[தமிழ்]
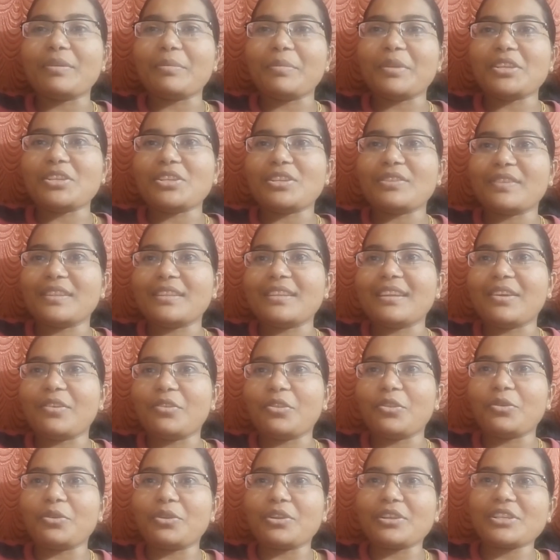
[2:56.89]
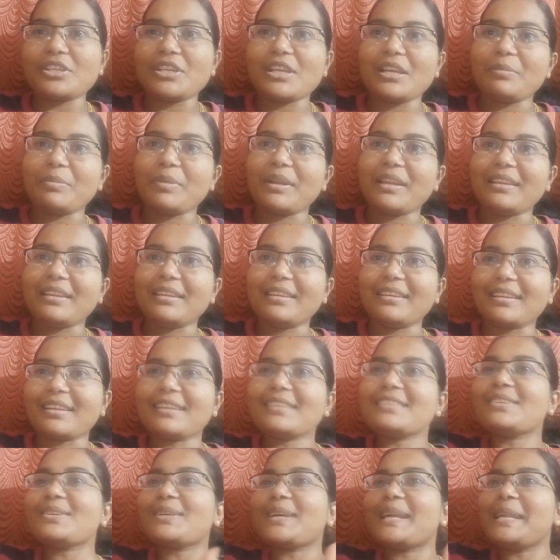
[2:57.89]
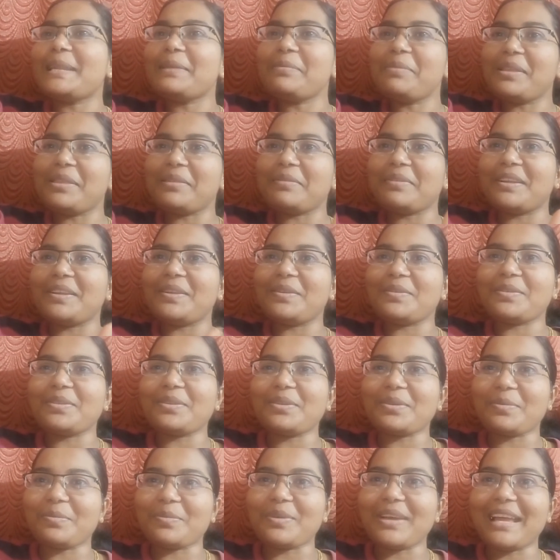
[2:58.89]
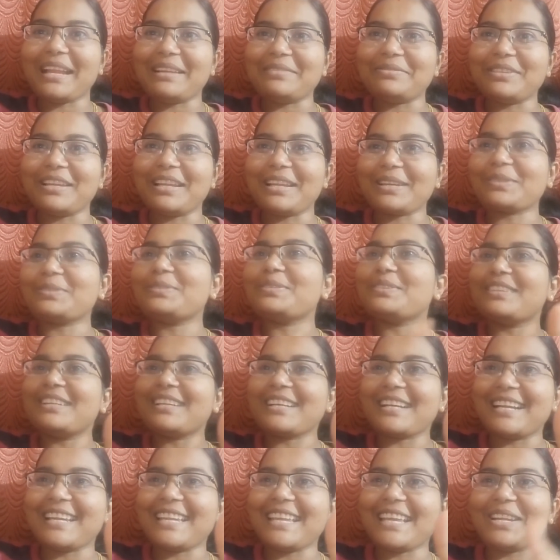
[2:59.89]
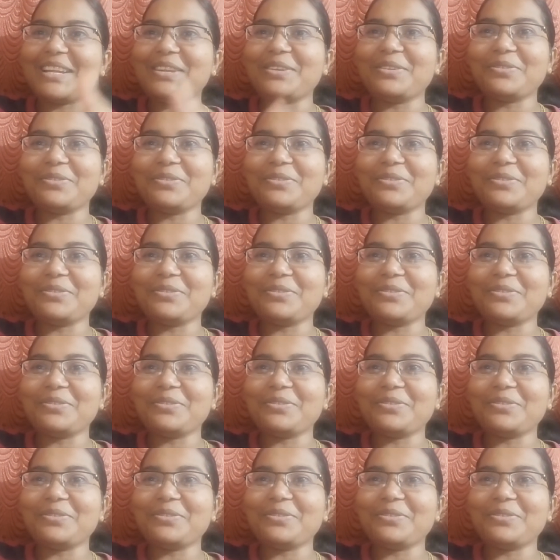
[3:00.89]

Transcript: இன்ஃபர்மேஷனை வந்து நான் வந்து உங்களுக்கு ஷேர் பண்ணியிருக்கேன் ஸோ கண்டிப்பாக அந்த வீடியோ வந்து ரொம்ப ஹெல்ப்ஃபுல்லாக இருக்கும் உங்களுக்கு அந்த